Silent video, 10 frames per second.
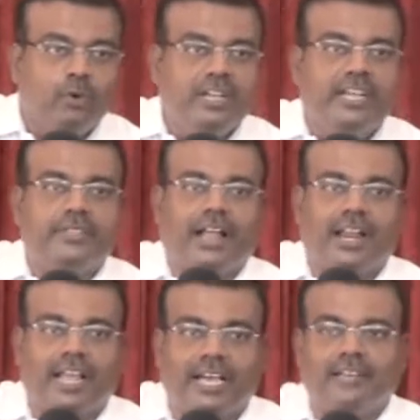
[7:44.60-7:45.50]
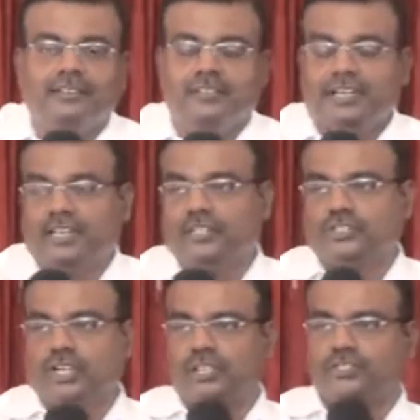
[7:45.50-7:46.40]
உரியது அல்ல என்று
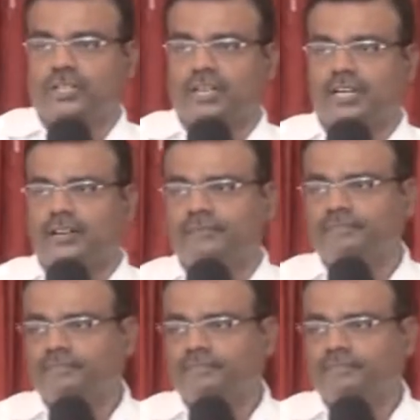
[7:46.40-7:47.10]
சொல்லி சொன்னார்